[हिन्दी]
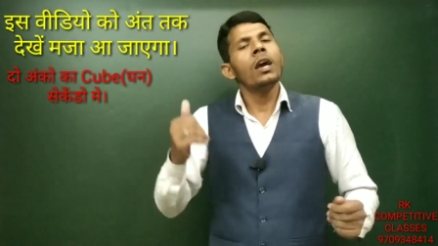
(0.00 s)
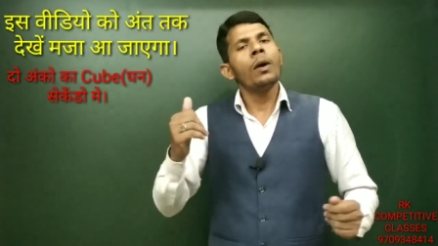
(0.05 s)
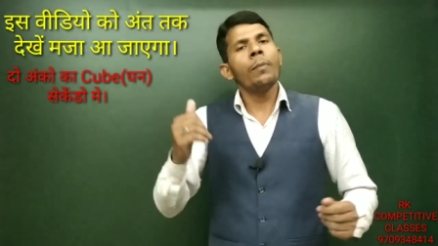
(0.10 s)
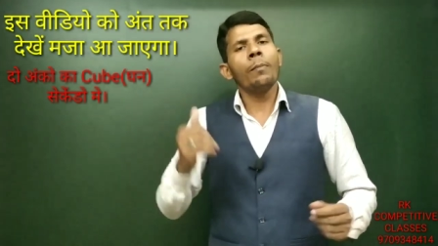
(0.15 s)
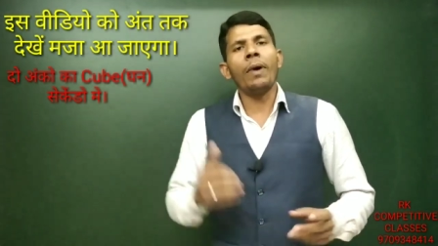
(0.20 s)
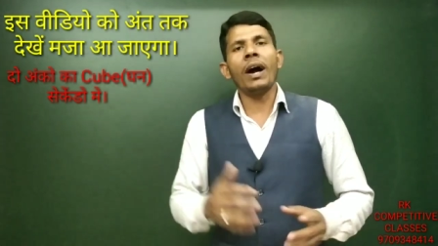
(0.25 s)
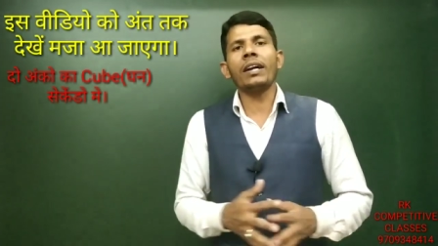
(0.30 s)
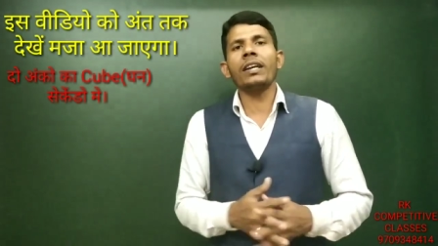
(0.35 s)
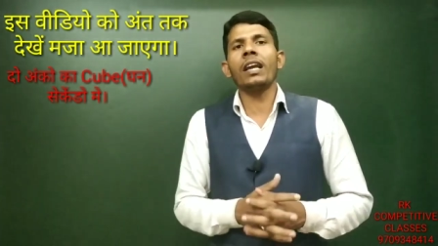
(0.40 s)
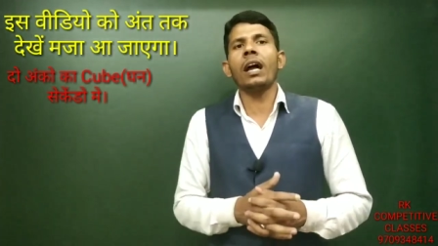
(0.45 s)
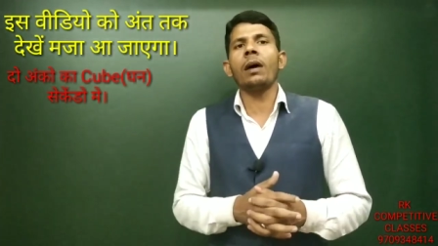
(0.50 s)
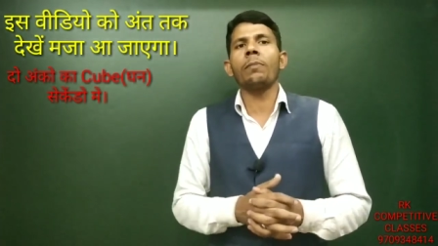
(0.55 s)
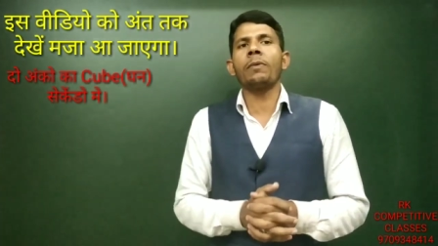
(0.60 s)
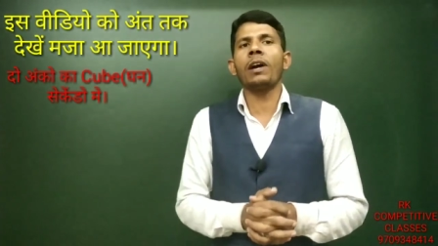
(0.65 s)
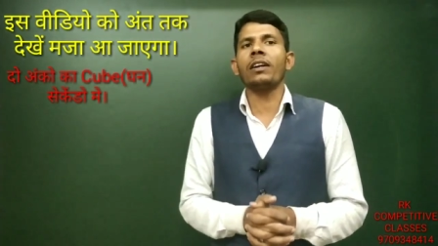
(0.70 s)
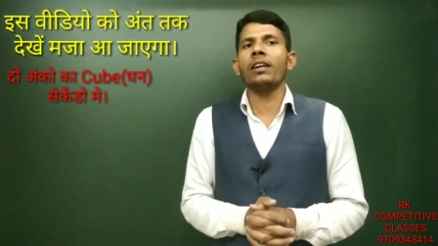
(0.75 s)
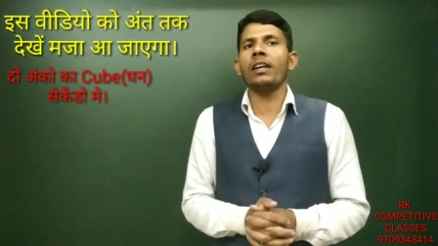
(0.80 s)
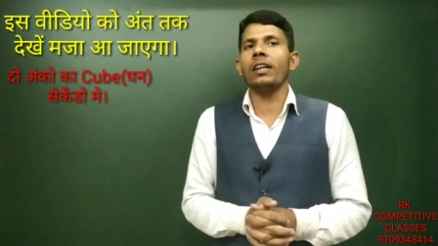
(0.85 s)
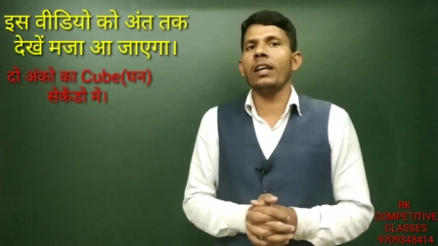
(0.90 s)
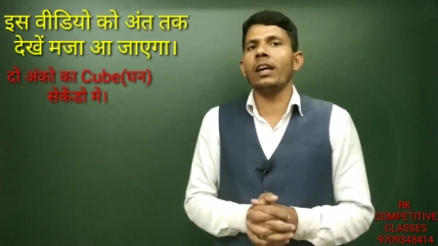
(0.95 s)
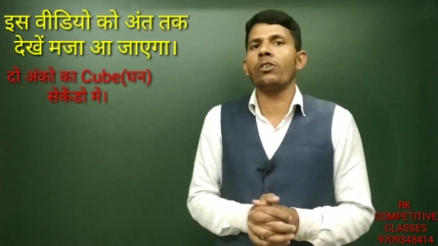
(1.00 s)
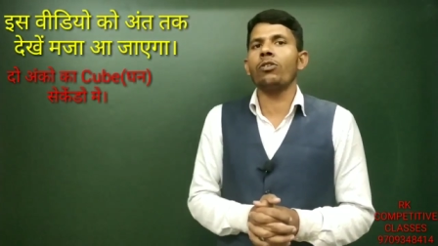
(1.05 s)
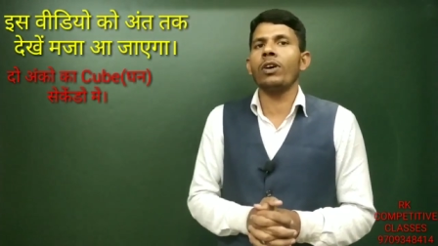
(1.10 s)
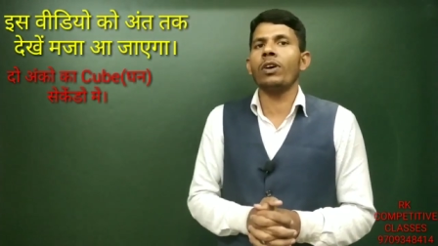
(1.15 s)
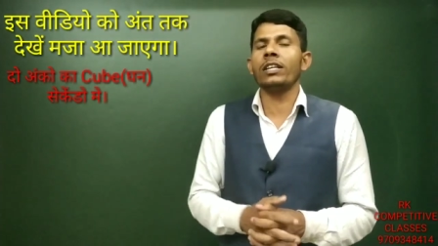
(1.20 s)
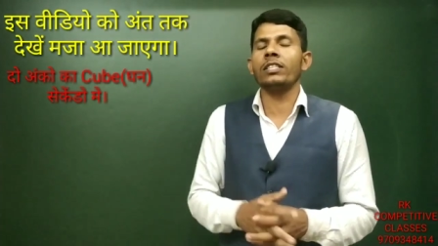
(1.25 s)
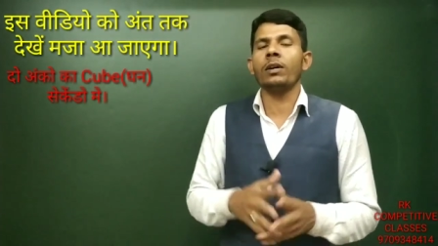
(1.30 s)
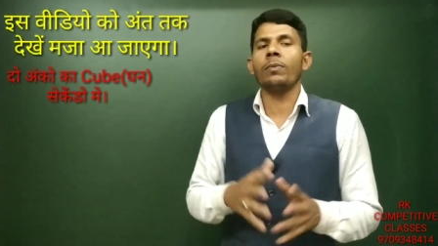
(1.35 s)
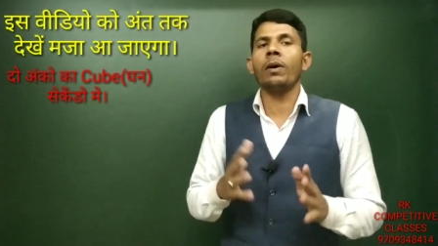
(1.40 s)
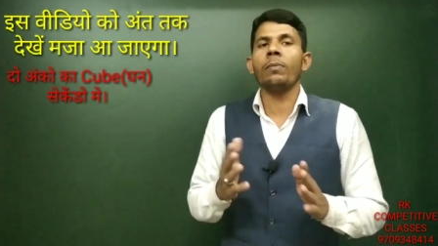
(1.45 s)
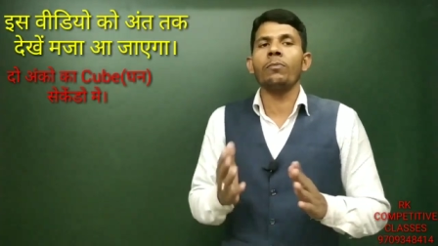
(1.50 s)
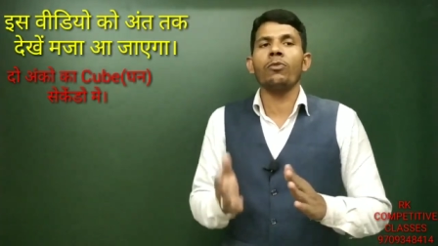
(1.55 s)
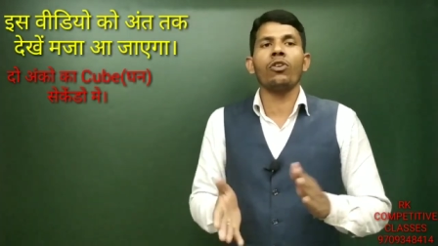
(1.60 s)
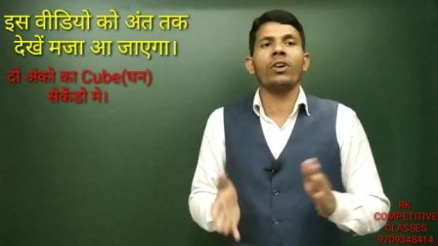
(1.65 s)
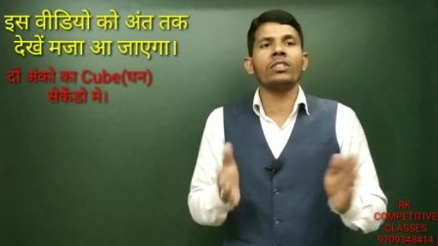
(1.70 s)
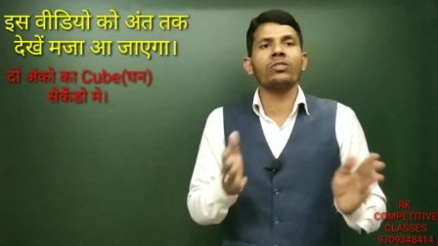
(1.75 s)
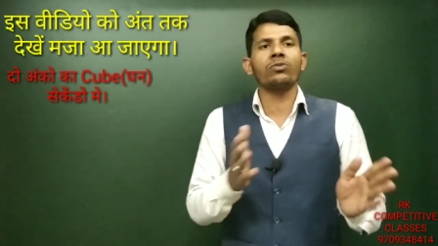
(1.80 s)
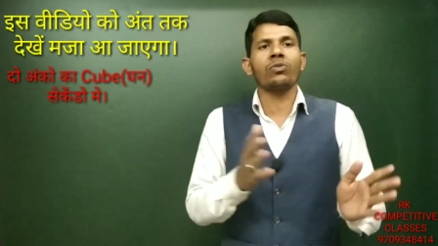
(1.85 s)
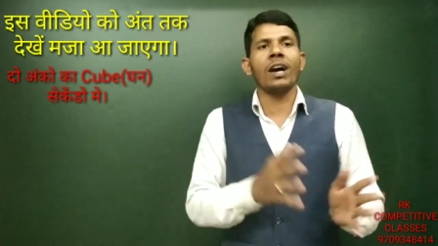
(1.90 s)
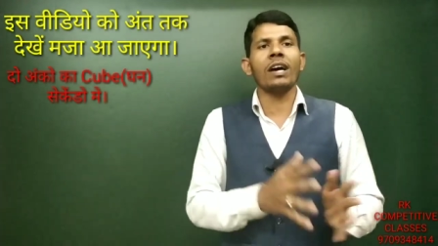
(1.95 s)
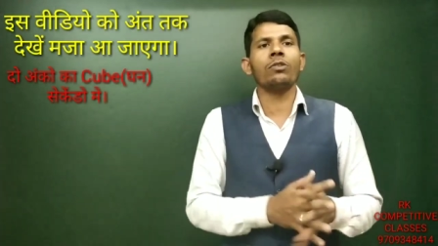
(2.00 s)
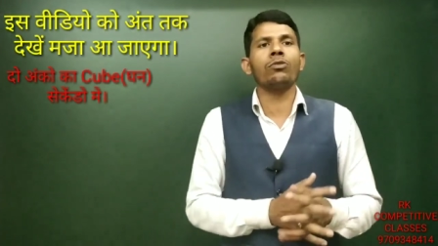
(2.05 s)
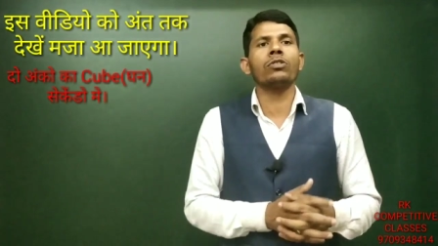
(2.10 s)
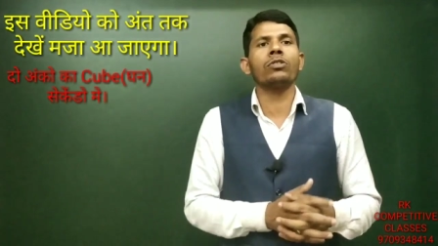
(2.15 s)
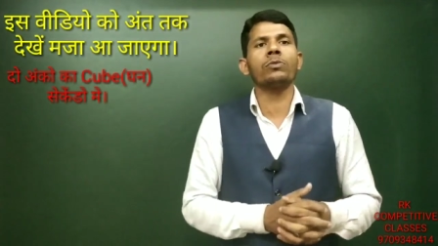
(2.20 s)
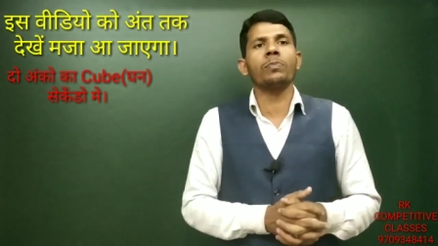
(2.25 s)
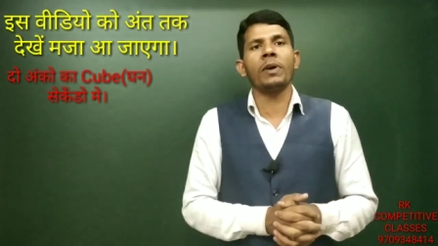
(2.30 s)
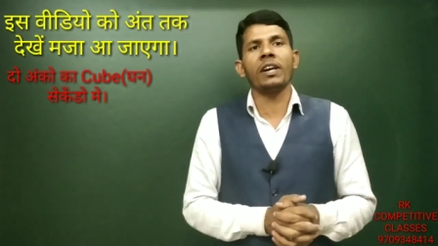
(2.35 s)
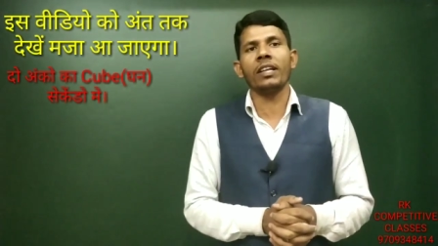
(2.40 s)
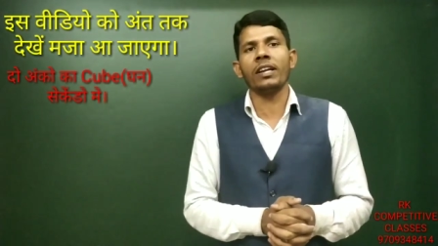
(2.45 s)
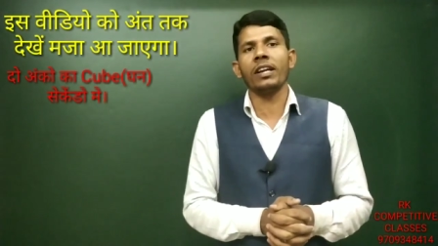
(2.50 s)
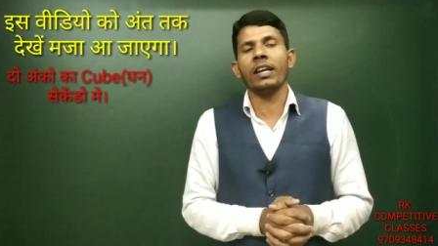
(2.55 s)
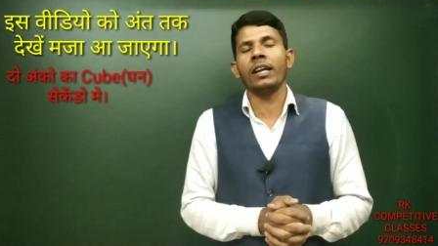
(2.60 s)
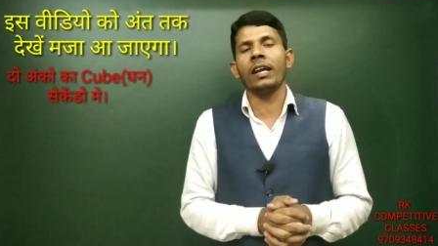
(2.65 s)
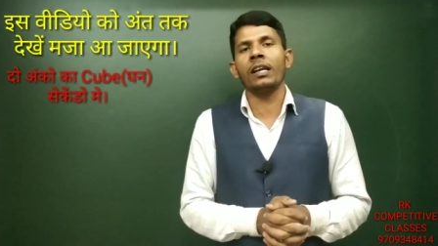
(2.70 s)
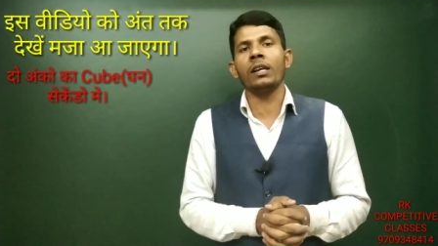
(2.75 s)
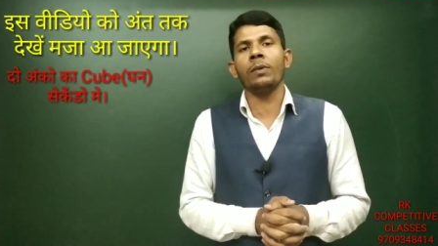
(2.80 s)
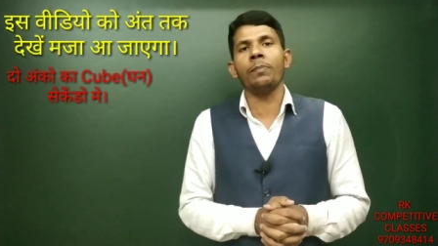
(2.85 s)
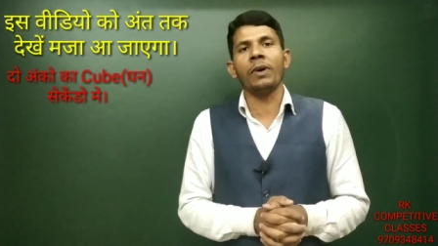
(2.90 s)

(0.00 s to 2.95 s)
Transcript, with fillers: बाकी आपका क्लियर होगा जब हम लोग स्क्वायर रूट्स पढ़ेंगे यानी